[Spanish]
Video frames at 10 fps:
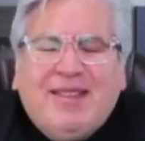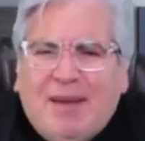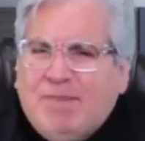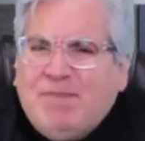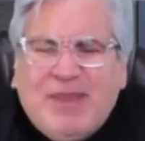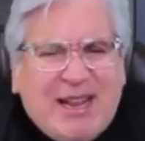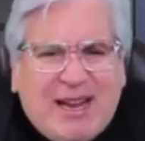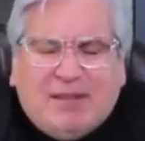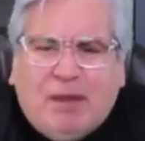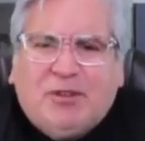de
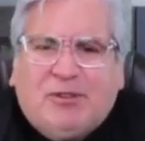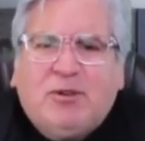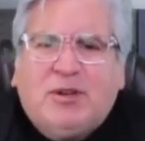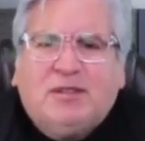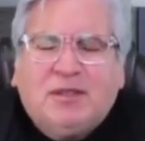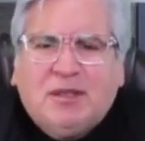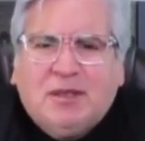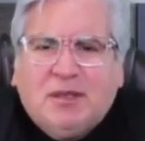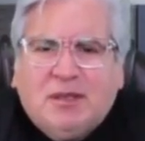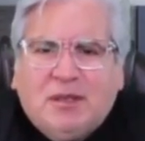miles de personas,
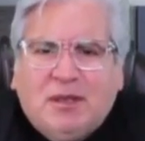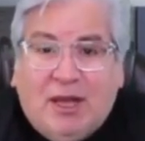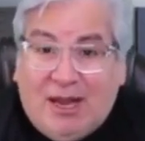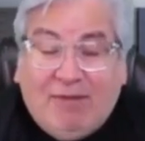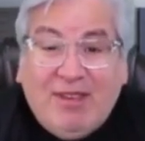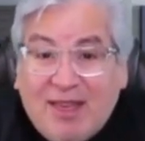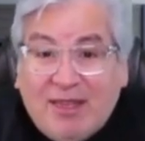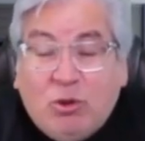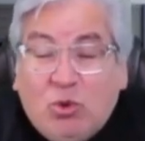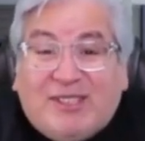en la vida
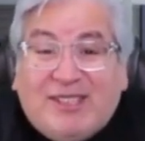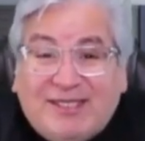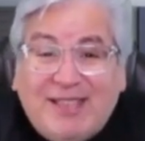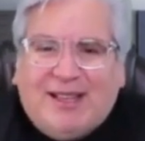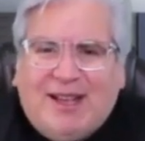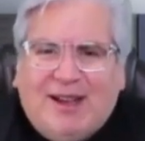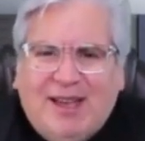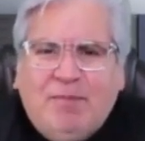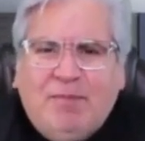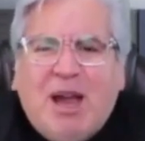de Dulcecita
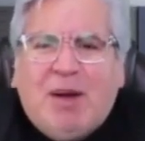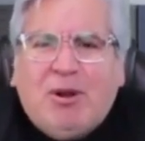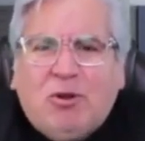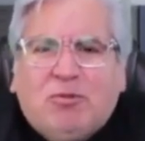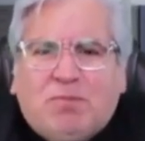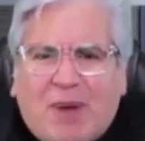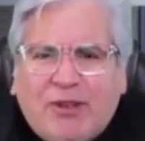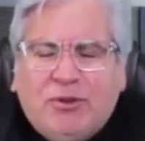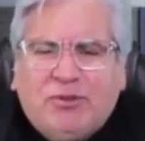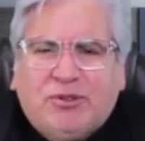que limpiaba los
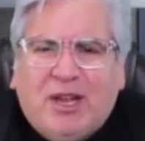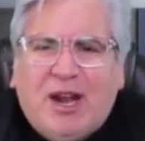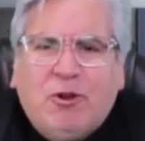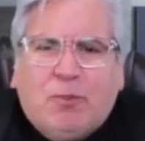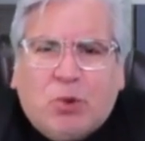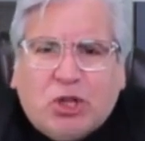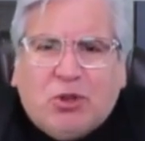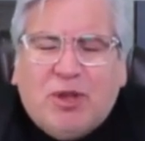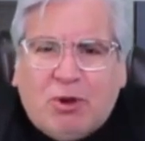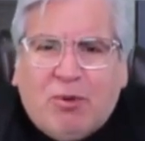baños del
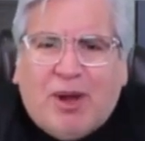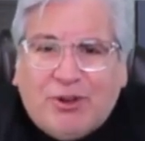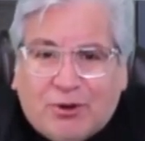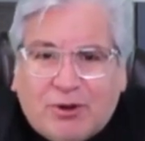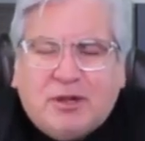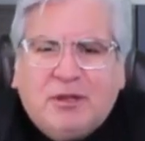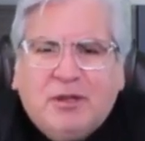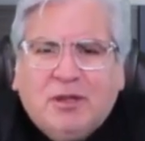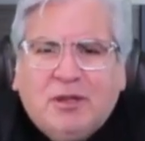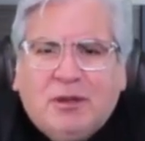aeropuerto de Nueva York
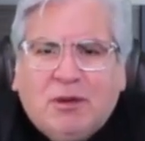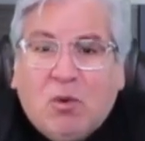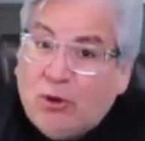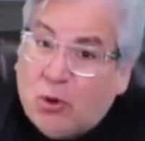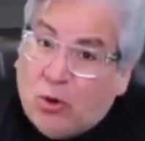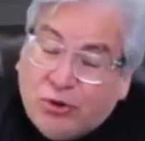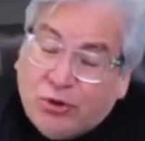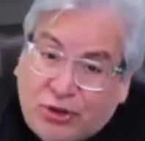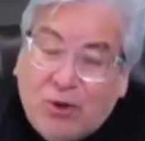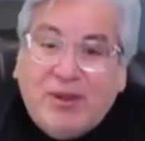cuando
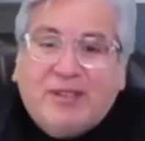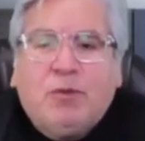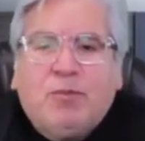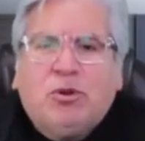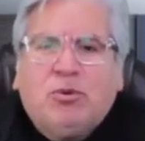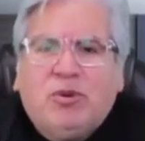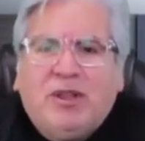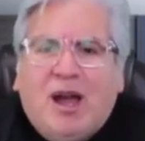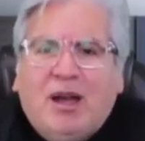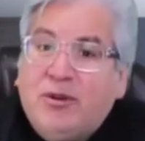conoció esta
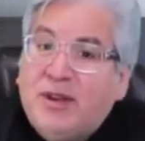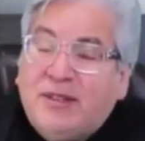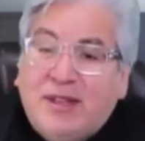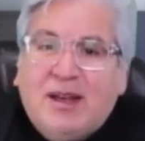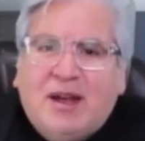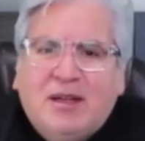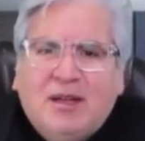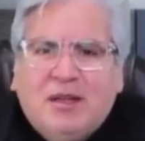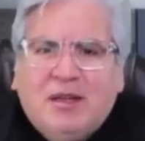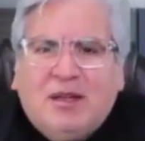oportunidad y hoy en día
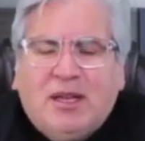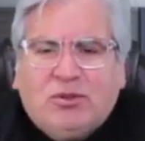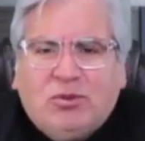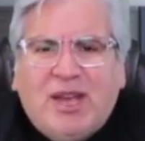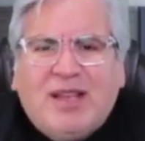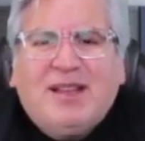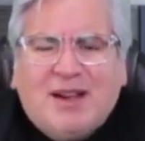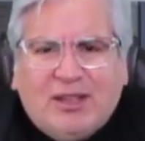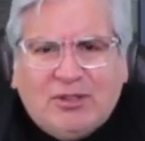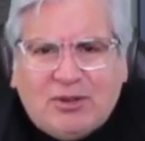es una
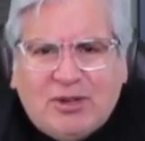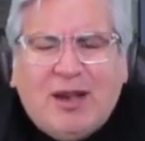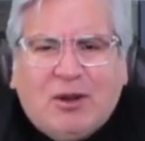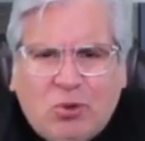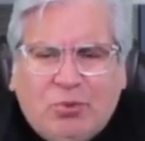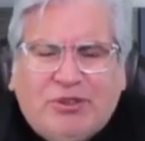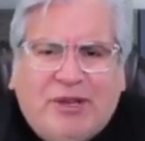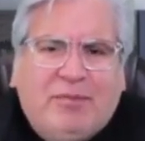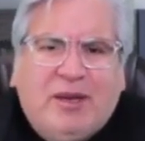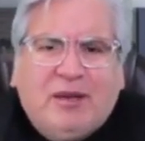internacional Club
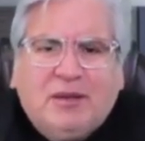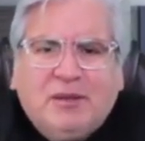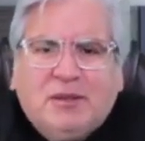100.000.